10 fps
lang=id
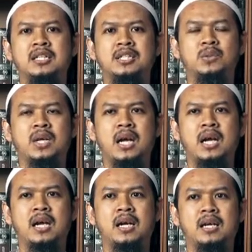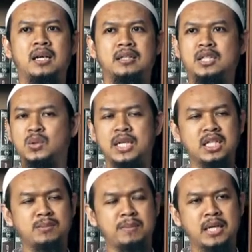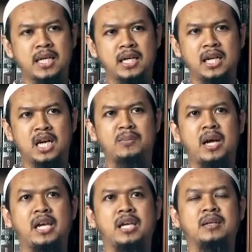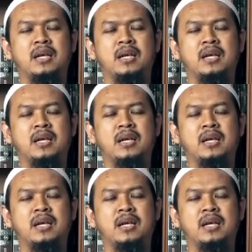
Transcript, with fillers: juga eh, tentu saja mempelajari dengan baik